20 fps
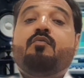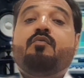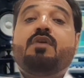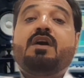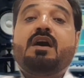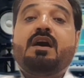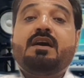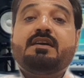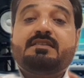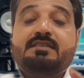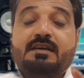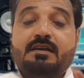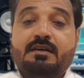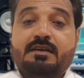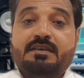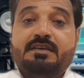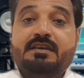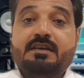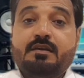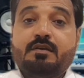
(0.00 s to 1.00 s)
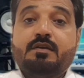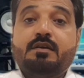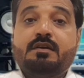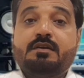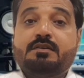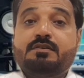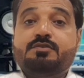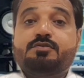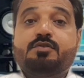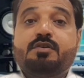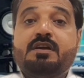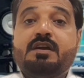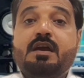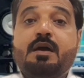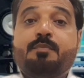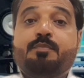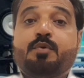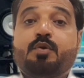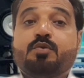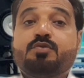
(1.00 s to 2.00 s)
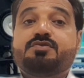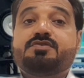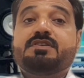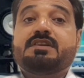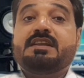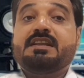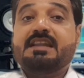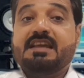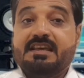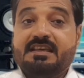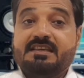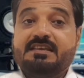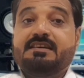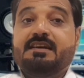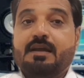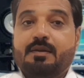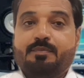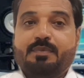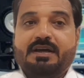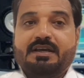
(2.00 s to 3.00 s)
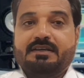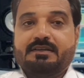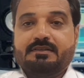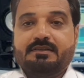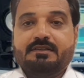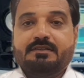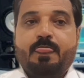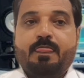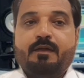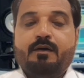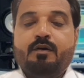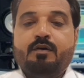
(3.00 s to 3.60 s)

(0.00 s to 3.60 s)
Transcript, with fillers: वहां तक ये जो है अप्रोच नहीं कर पाएंगे